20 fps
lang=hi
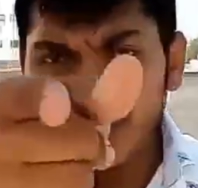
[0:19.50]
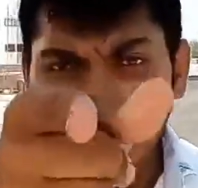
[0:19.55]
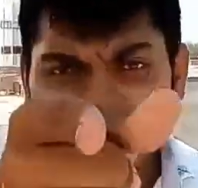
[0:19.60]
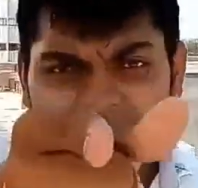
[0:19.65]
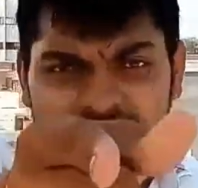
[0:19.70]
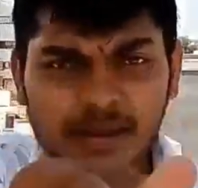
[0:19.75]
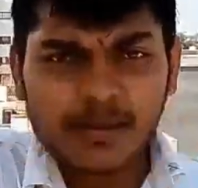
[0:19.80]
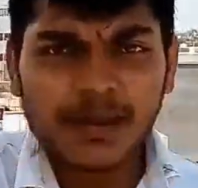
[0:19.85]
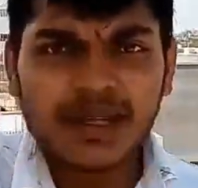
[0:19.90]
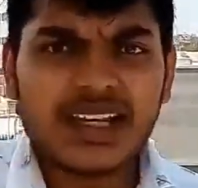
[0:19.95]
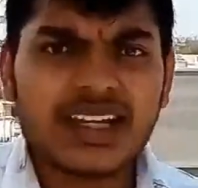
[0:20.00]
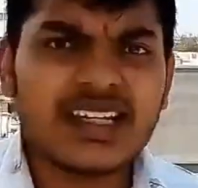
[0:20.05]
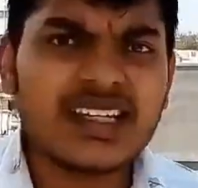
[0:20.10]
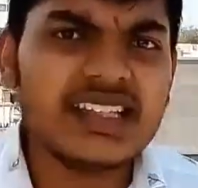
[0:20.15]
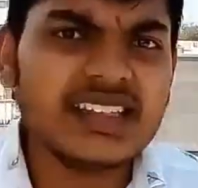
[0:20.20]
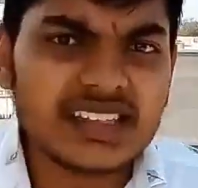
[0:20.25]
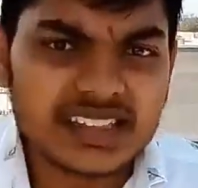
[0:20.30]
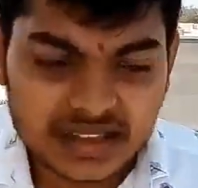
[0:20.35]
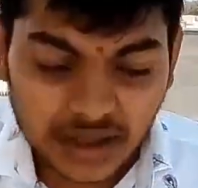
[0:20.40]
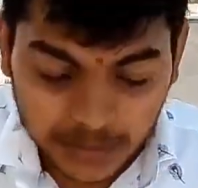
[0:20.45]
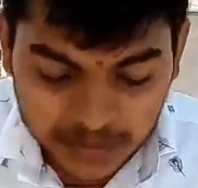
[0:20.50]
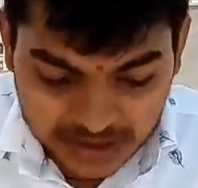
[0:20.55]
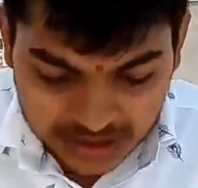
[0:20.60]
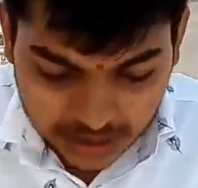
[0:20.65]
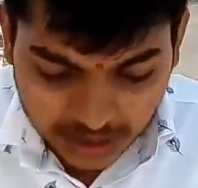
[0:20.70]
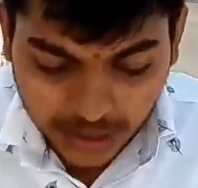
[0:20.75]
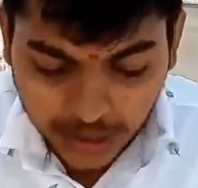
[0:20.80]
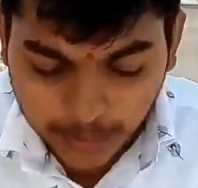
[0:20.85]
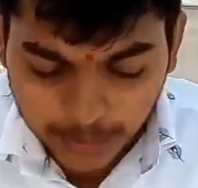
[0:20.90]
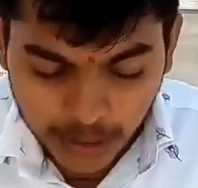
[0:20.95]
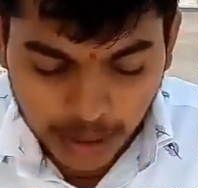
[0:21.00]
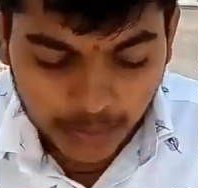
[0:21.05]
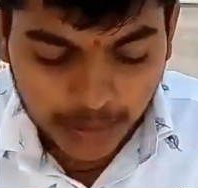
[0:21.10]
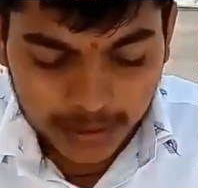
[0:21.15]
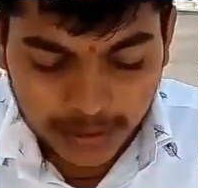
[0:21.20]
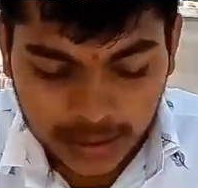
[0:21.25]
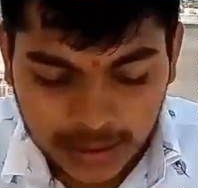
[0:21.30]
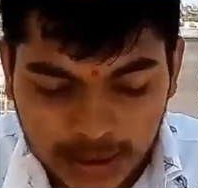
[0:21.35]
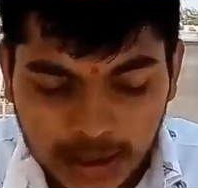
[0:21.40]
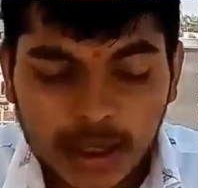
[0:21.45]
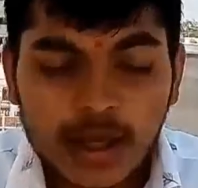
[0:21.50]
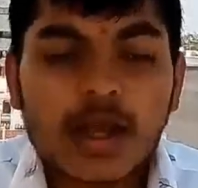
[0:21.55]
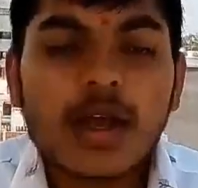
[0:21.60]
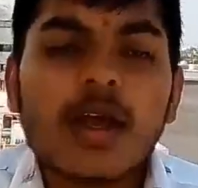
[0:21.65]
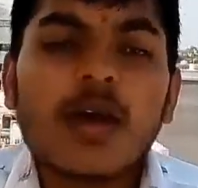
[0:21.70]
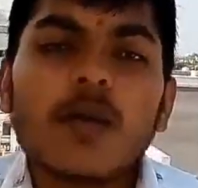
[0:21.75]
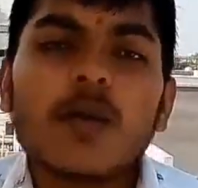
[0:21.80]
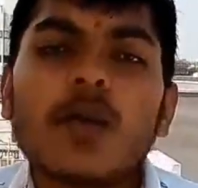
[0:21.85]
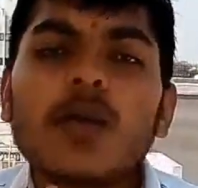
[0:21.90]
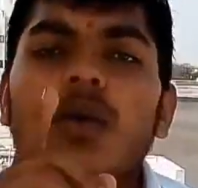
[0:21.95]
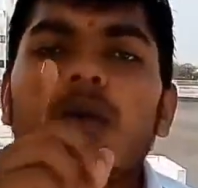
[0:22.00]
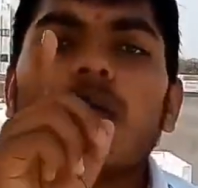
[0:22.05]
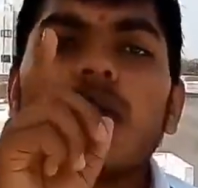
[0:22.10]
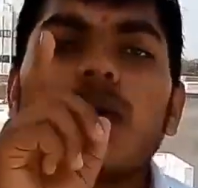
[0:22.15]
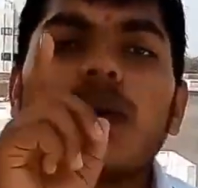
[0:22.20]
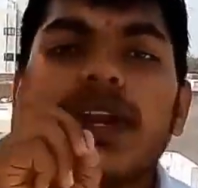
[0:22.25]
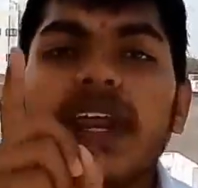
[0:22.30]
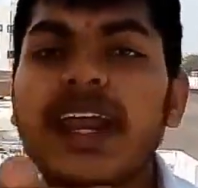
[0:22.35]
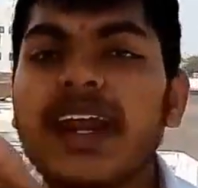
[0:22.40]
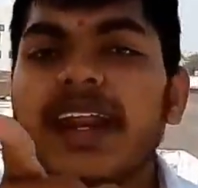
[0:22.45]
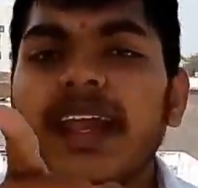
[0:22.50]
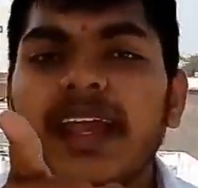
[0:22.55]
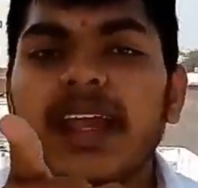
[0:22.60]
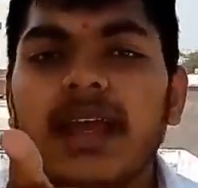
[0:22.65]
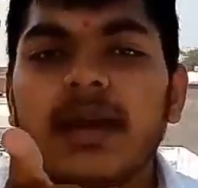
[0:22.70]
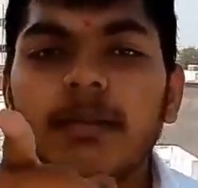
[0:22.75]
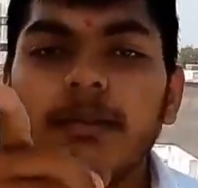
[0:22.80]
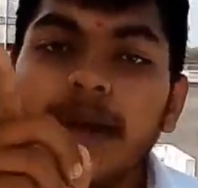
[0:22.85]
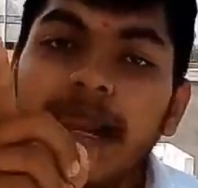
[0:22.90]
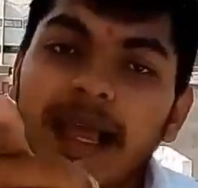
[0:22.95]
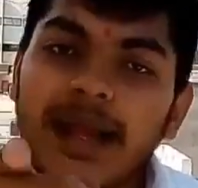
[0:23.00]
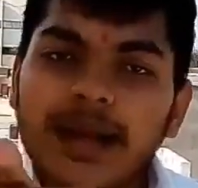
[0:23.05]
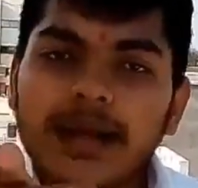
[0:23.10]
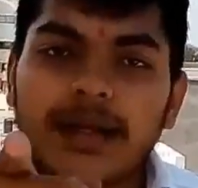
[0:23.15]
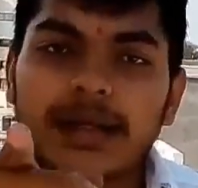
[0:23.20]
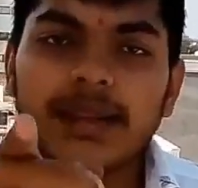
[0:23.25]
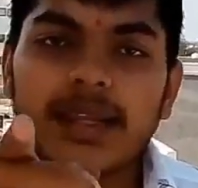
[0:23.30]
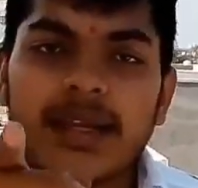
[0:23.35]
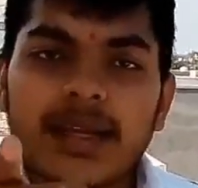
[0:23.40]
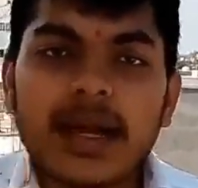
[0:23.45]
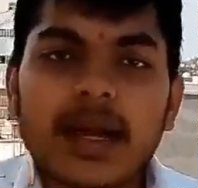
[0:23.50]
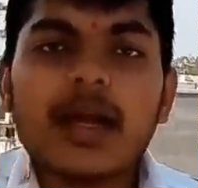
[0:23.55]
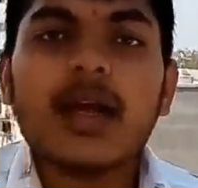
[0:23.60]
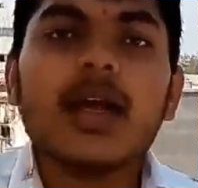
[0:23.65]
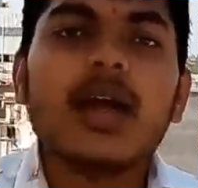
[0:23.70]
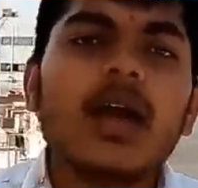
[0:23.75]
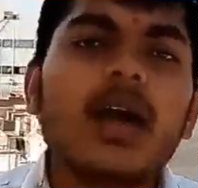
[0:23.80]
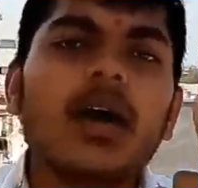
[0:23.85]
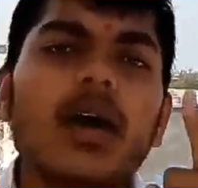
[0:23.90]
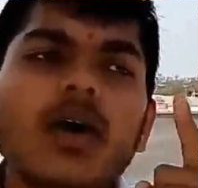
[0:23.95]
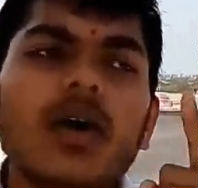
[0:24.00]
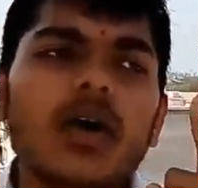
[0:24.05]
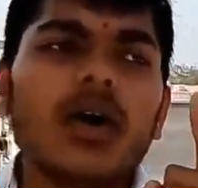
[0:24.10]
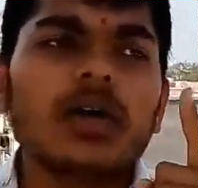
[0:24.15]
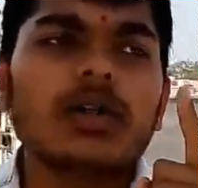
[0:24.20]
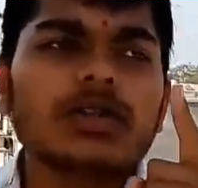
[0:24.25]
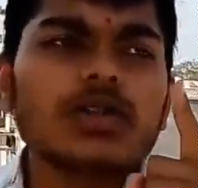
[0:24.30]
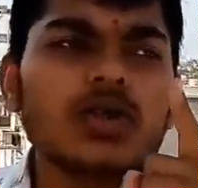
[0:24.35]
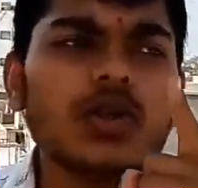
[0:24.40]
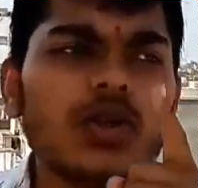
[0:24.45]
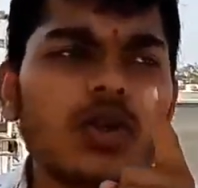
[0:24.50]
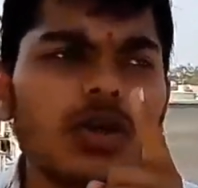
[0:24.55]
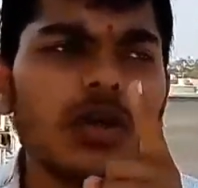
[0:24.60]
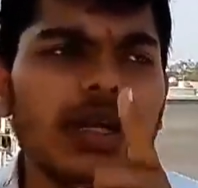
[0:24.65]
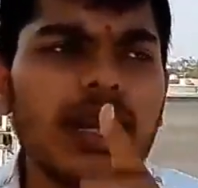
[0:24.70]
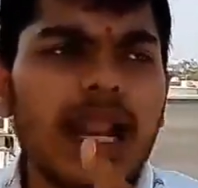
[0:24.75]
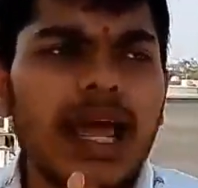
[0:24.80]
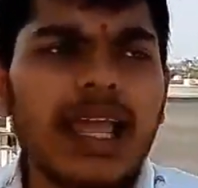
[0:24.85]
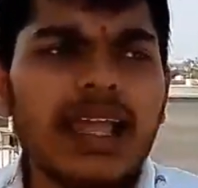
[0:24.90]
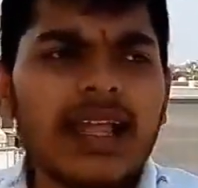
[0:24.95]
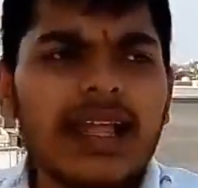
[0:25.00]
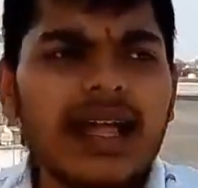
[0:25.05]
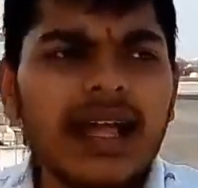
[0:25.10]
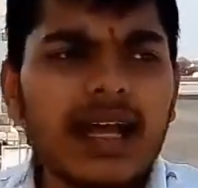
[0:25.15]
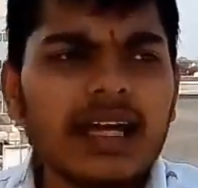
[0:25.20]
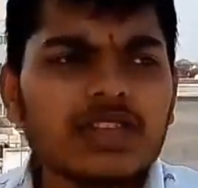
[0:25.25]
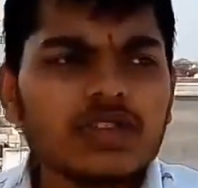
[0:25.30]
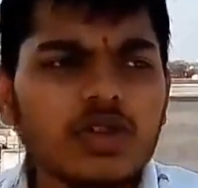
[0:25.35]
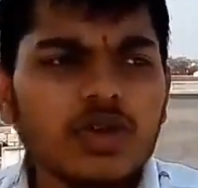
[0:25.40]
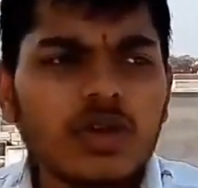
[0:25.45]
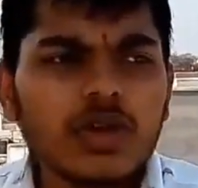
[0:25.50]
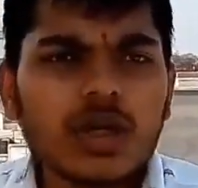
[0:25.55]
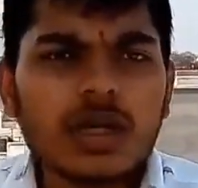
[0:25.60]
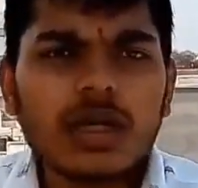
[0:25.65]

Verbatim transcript: करने से पहले नीचे सब्सक्राइब का बटन है वो रेड है ब्लैक कर देना और जो लाइक का जो